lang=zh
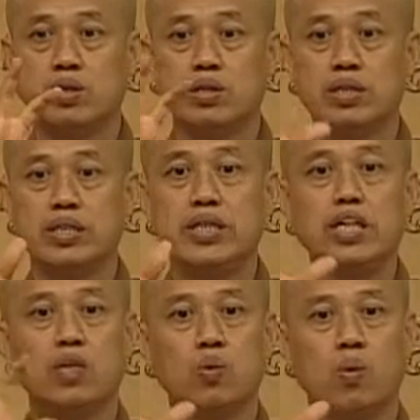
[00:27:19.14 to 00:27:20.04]
的
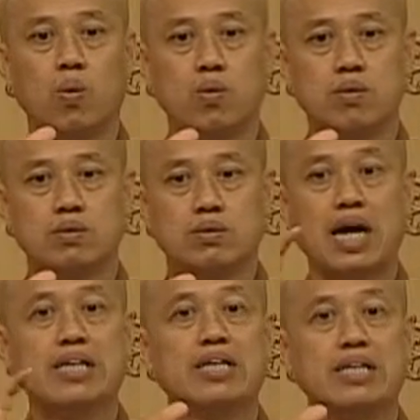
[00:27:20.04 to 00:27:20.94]
业果
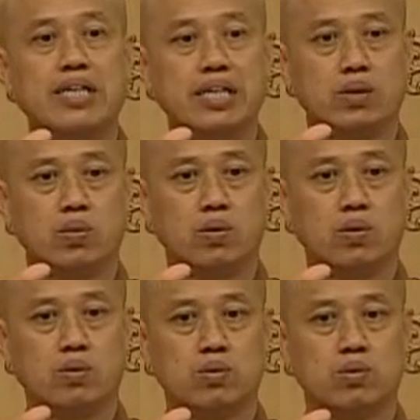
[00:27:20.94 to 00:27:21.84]
善恶的业果，
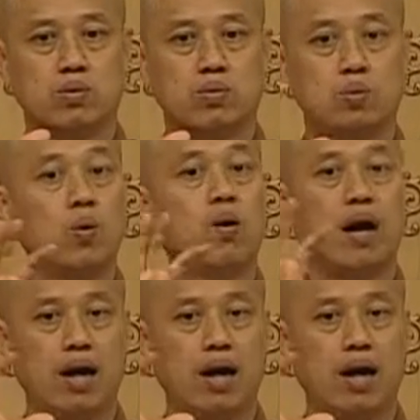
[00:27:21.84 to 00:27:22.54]
如果。